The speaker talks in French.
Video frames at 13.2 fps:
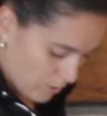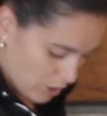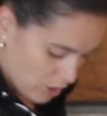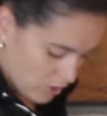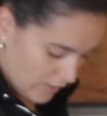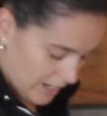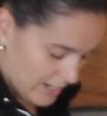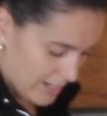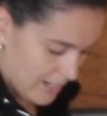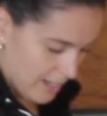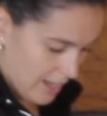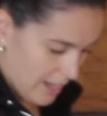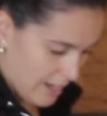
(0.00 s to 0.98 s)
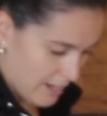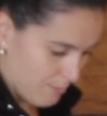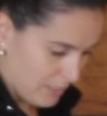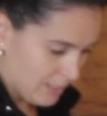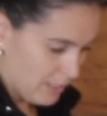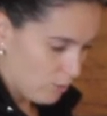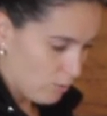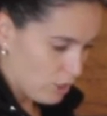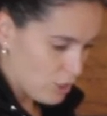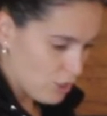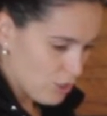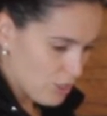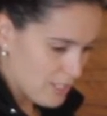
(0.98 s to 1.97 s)
Là, tu vas aller, aller mettre tes doigts
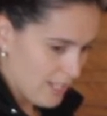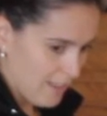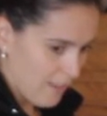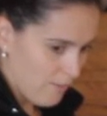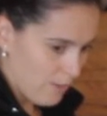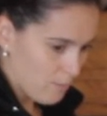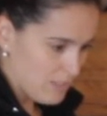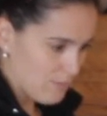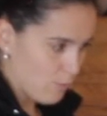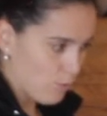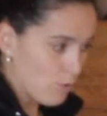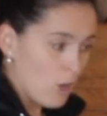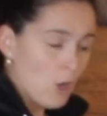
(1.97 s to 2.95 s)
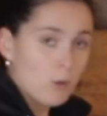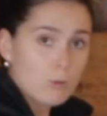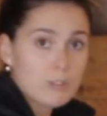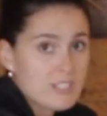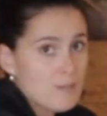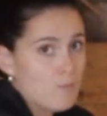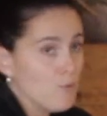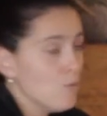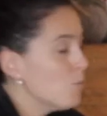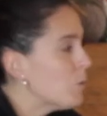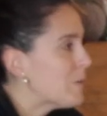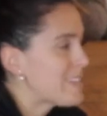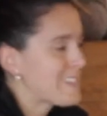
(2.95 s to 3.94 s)
juste en avant un petit peu ou que c'est plus
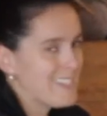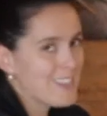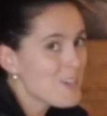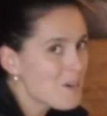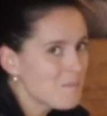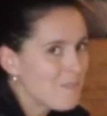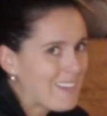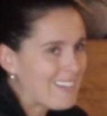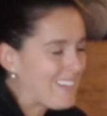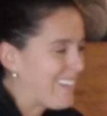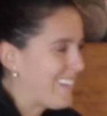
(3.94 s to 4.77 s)
mou. C'est normal.